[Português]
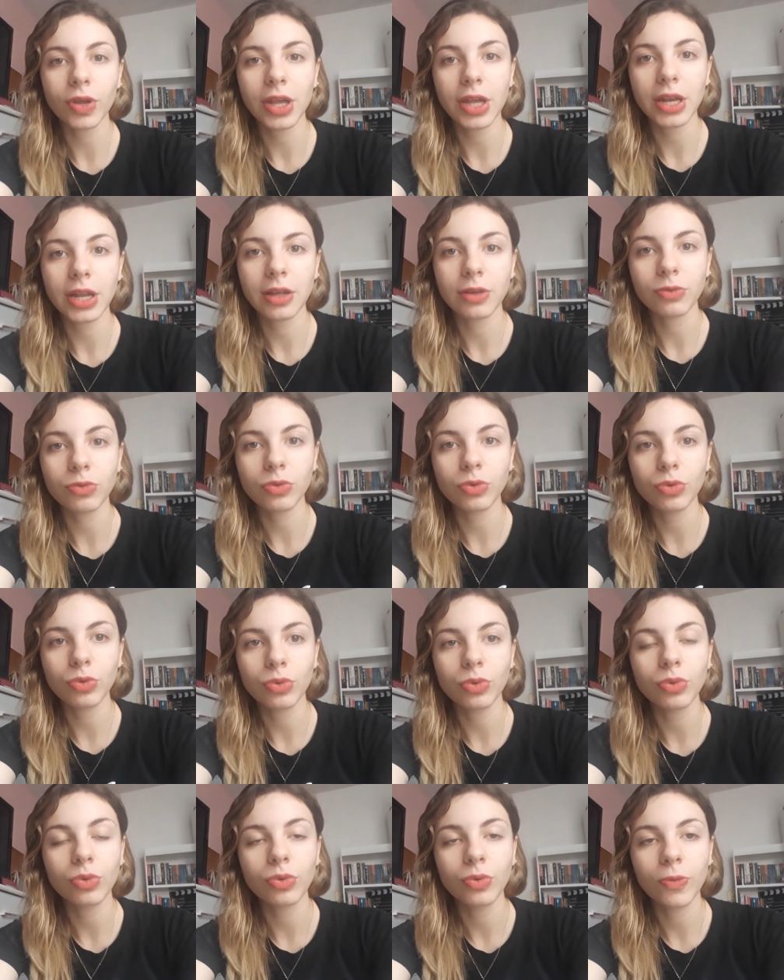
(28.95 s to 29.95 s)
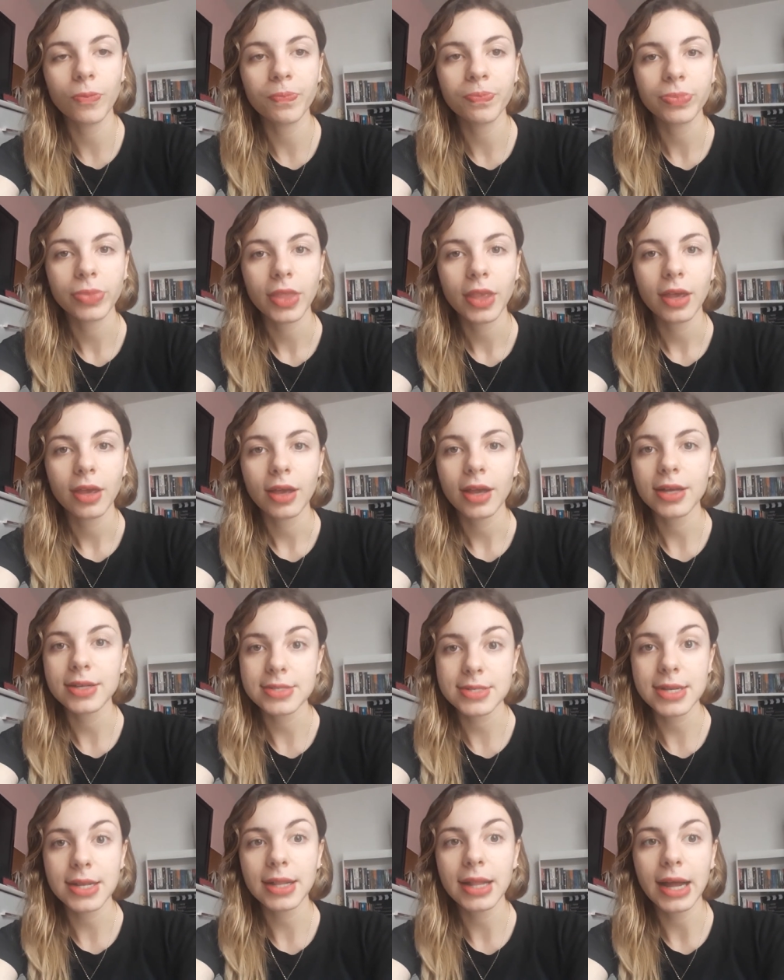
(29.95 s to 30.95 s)
querendo
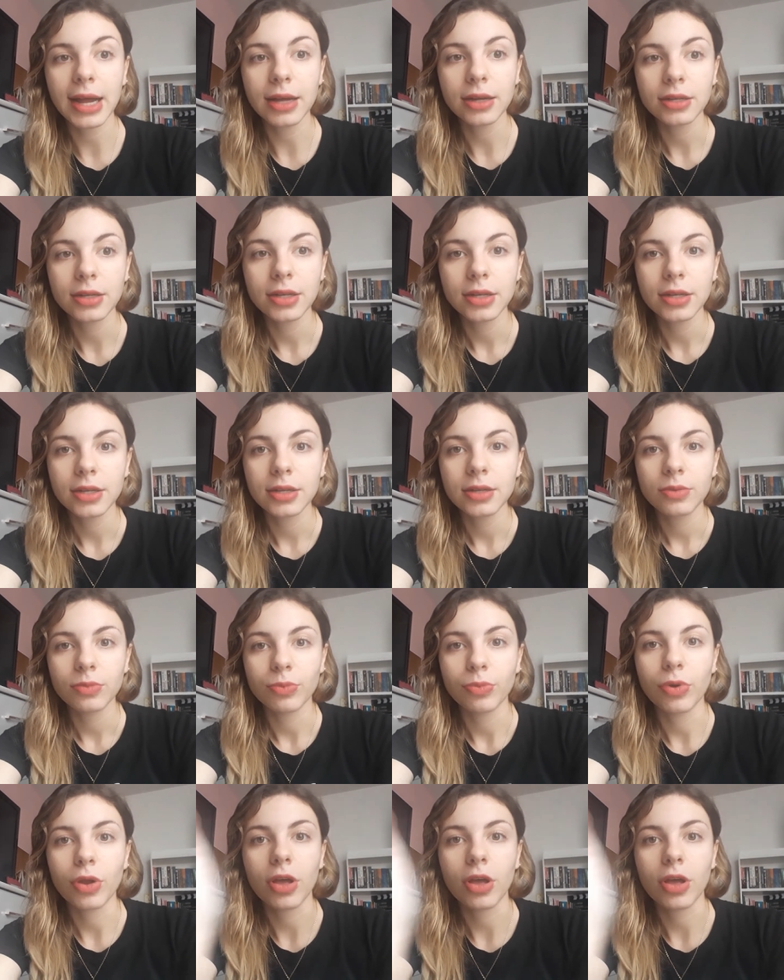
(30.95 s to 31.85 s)
cancelar por